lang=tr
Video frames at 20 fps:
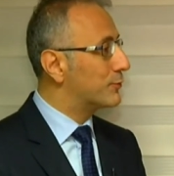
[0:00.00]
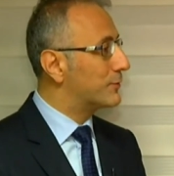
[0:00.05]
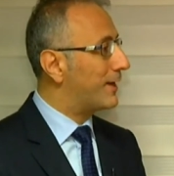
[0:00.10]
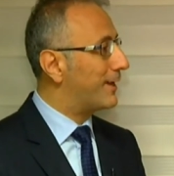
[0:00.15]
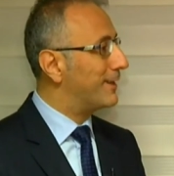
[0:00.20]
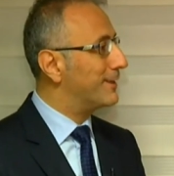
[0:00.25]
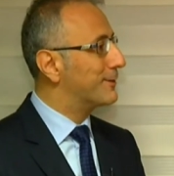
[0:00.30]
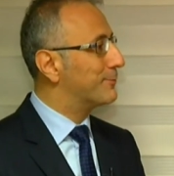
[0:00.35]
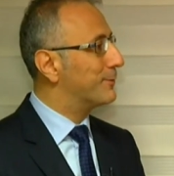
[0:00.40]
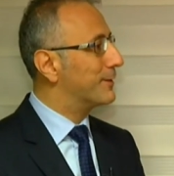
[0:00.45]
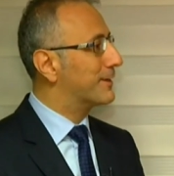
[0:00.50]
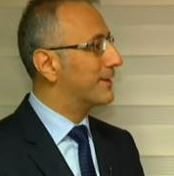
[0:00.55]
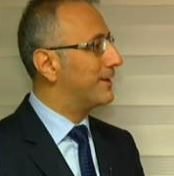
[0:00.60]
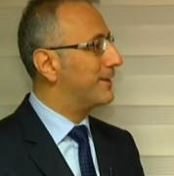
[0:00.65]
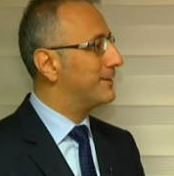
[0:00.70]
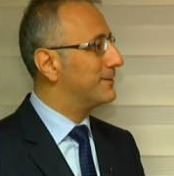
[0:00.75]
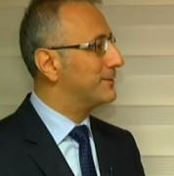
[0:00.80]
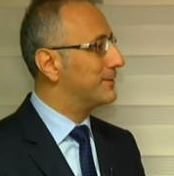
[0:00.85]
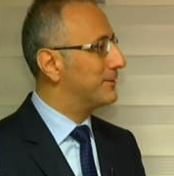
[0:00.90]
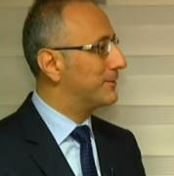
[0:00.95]
Bu
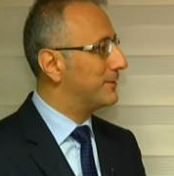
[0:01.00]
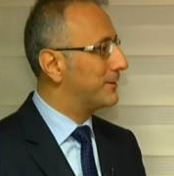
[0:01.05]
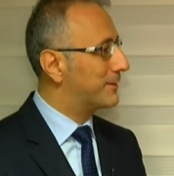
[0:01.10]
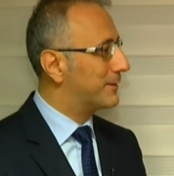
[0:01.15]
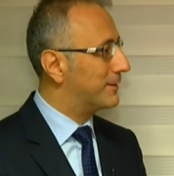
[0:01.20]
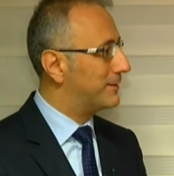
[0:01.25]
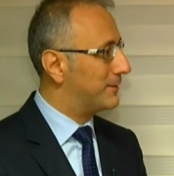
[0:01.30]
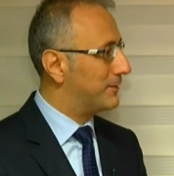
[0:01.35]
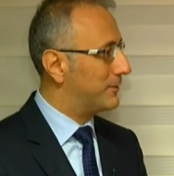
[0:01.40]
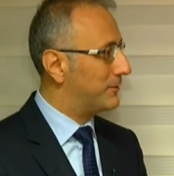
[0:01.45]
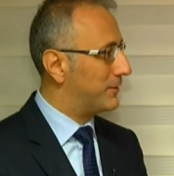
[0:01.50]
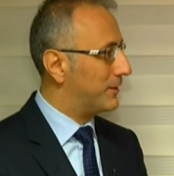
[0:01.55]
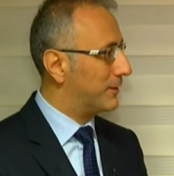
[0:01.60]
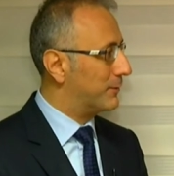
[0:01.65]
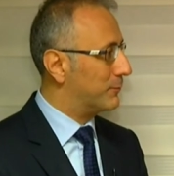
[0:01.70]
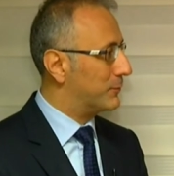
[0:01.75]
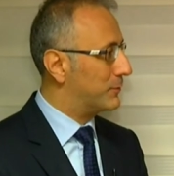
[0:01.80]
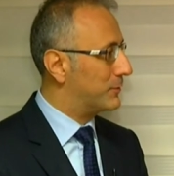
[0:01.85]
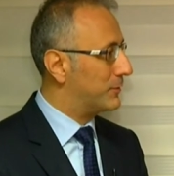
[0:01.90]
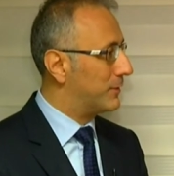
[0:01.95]
Sağlık Bakanlığı'nın
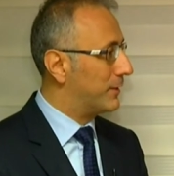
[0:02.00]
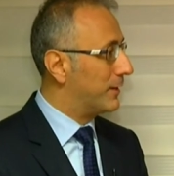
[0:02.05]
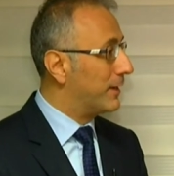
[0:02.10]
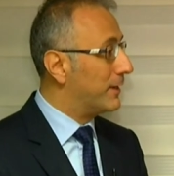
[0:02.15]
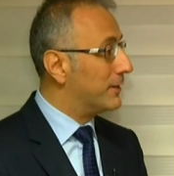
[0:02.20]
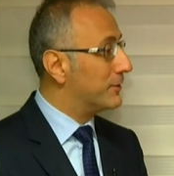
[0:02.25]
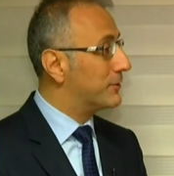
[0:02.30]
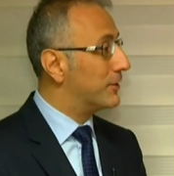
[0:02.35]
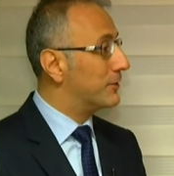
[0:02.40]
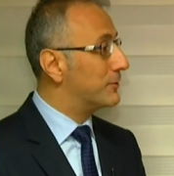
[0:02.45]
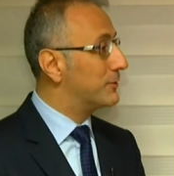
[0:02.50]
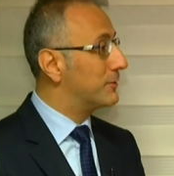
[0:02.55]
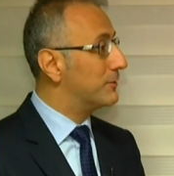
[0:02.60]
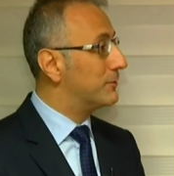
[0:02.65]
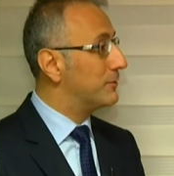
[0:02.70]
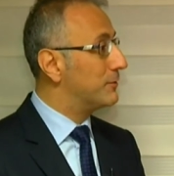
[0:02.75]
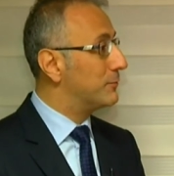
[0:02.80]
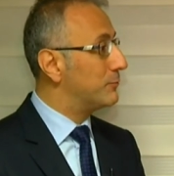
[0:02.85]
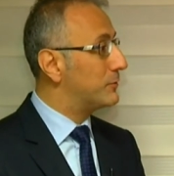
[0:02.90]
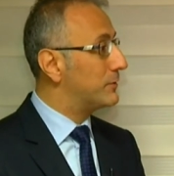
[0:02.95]
dikkatini çekmiş.
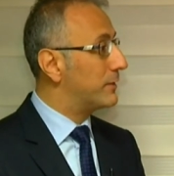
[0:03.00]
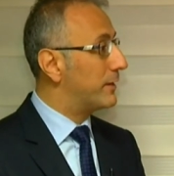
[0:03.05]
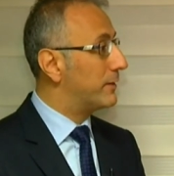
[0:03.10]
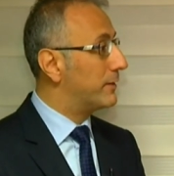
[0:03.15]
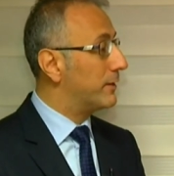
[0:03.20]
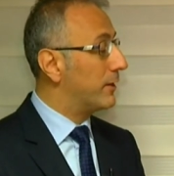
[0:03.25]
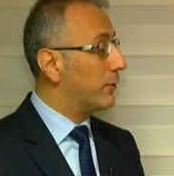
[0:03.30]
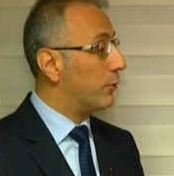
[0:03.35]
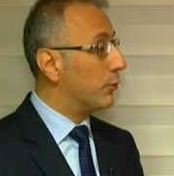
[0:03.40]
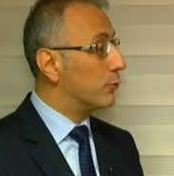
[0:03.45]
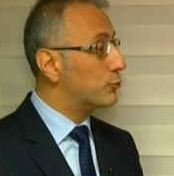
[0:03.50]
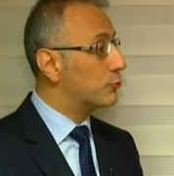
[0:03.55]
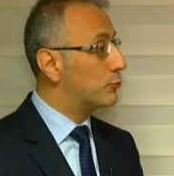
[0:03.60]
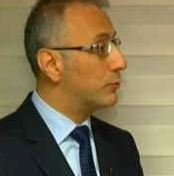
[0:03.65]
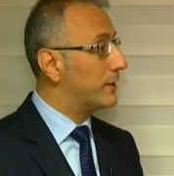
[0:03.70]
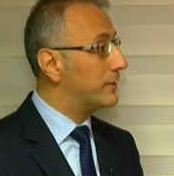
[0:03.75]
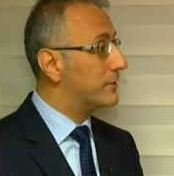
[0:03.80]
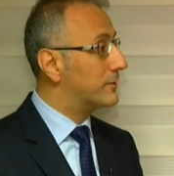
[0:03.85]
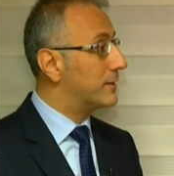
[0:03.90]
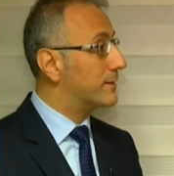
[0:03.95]
Şaşırdığım şey
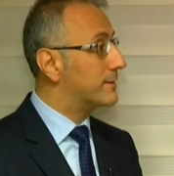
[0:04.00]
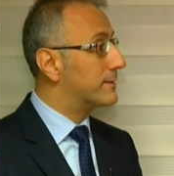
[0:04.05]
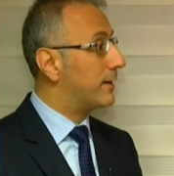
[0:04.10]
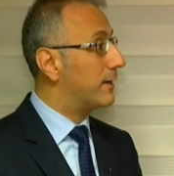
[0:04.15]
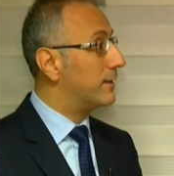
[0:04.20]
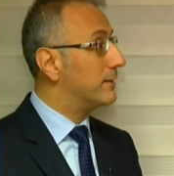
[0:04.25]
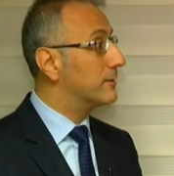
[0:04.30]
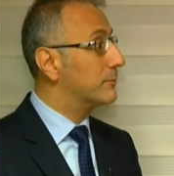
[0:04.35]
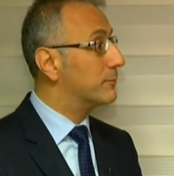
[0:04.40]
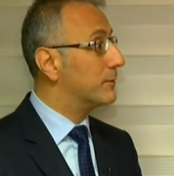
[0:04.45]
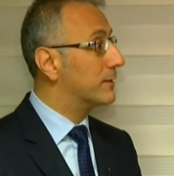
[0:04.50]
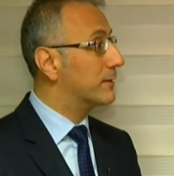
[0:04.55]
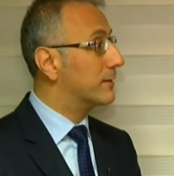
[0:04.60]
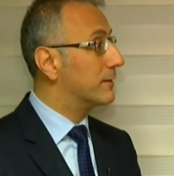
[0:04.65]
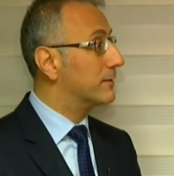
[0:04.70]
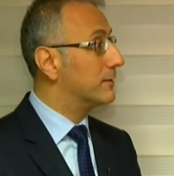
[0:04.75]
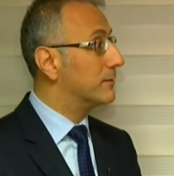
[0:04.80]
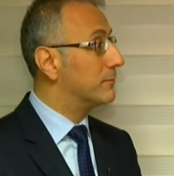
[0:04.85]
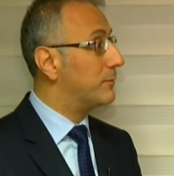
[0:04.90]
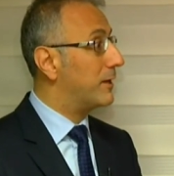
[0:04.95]
o süreçte
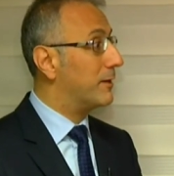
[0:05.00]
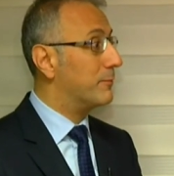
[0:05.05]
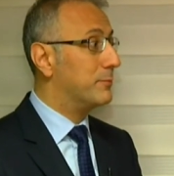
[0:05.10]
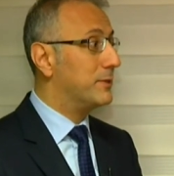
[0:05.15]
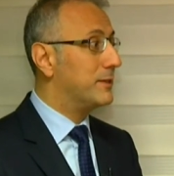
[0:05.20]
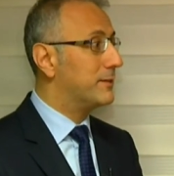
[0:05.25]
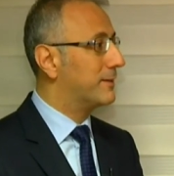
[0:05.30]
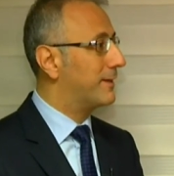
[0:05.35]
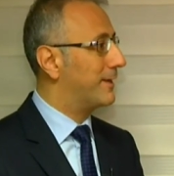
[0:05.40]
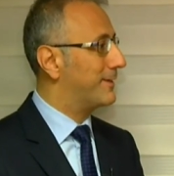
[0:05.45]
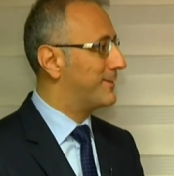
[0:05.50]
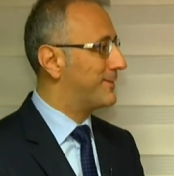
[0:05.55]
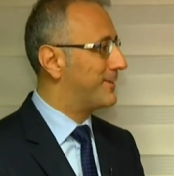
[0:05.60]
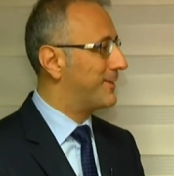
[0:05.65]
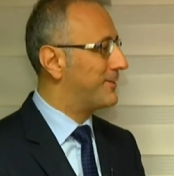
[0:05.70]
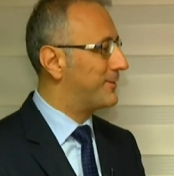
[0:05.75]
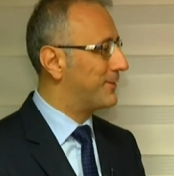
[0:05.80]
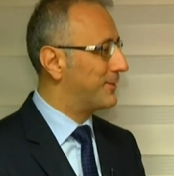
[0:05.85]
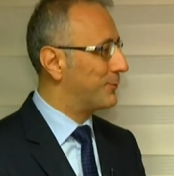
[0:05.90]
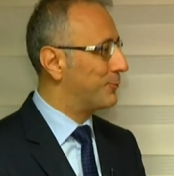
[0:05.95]
Sağlık Bakanlığı'nın ben bir
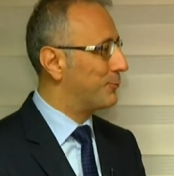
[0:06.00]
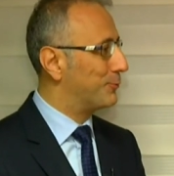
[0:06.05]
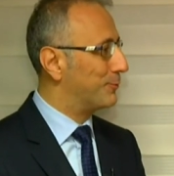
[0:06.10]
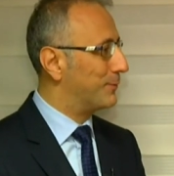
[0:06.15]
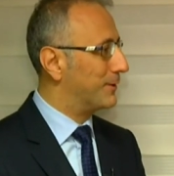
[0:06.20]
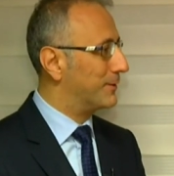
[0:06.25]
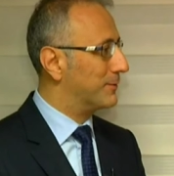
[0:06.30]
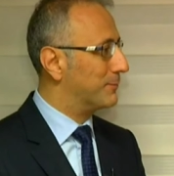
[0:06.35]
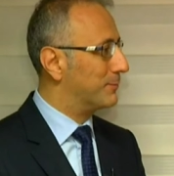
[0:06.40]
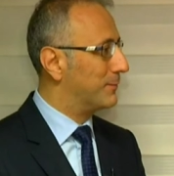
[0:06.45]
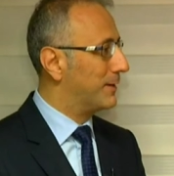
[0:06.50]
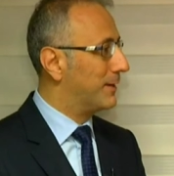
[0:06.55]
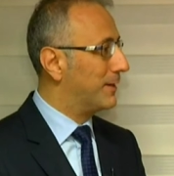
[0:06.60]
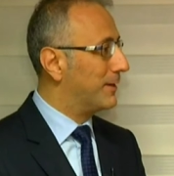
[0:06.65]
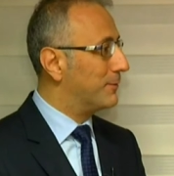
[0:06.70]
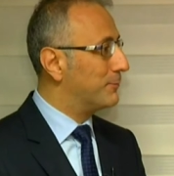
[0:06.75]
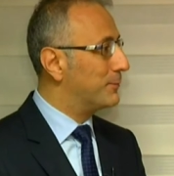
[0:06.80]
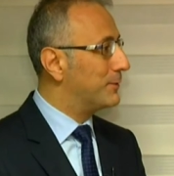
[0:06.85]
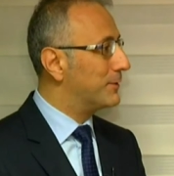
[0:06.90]
kez sesini duymadım.